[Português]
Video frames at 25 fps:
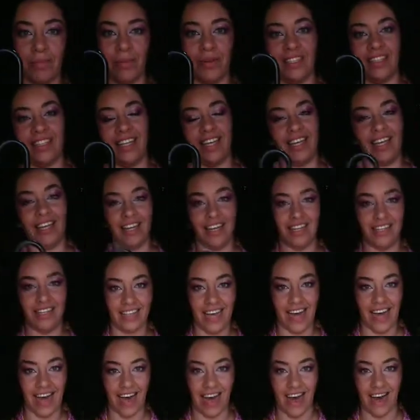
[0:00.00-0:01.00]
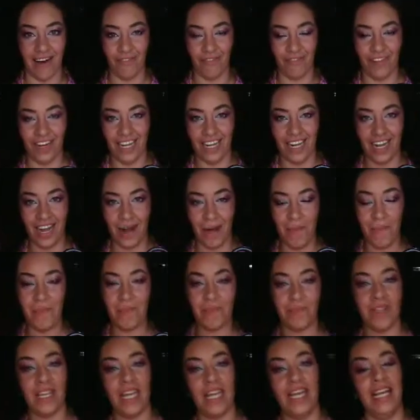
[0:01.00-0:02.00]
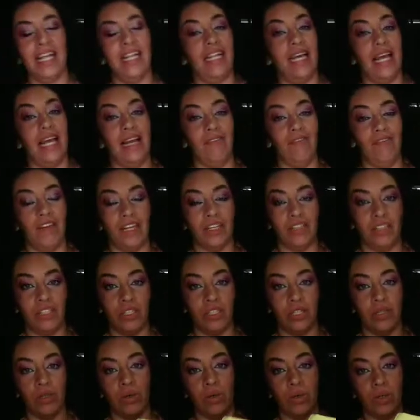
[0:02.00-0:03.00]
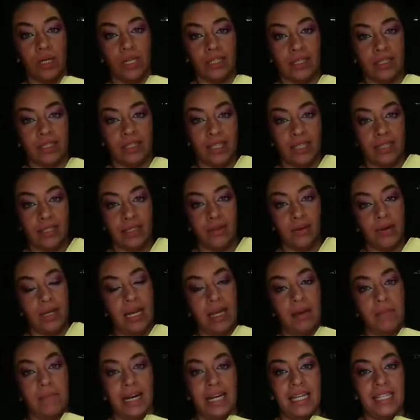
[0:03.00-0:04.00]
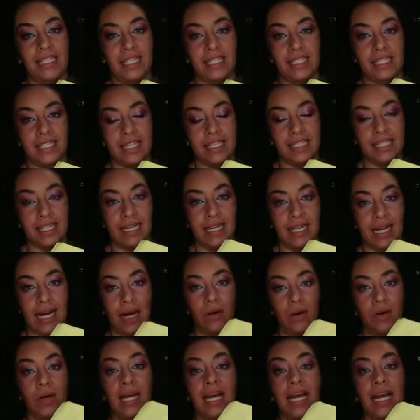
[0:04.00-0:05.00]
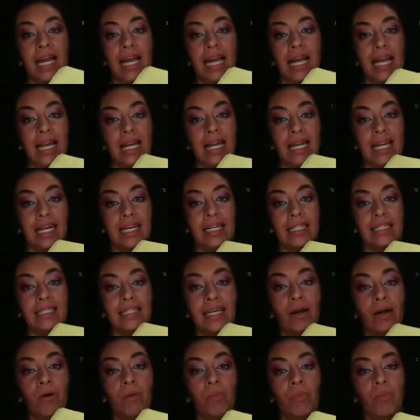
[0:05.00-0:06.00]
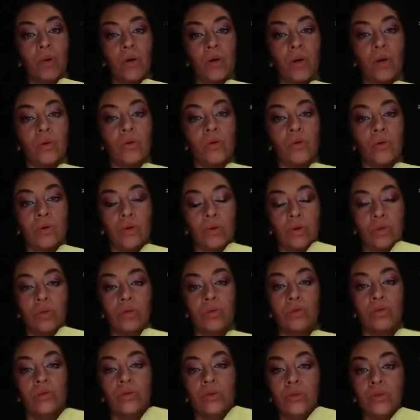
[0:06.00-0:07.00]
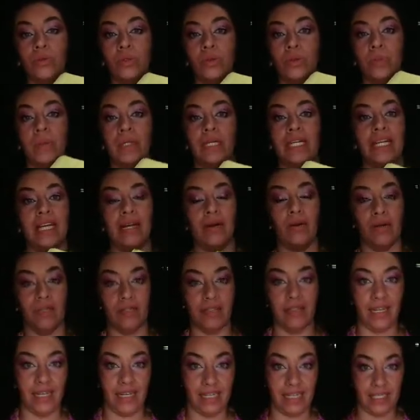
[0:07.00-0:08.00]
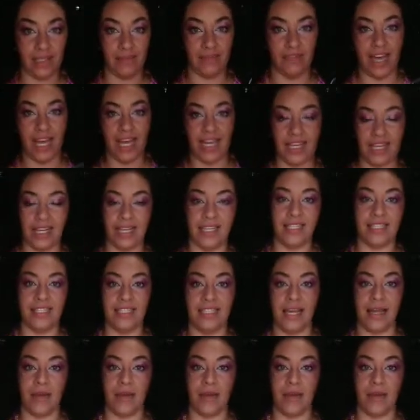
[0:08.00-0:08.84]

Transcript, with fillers: importei ele da África. Né? Ele veio de Luanda, então ele é mais artesanal. Ele é até um pouco duro, porque quando eles vêm, eles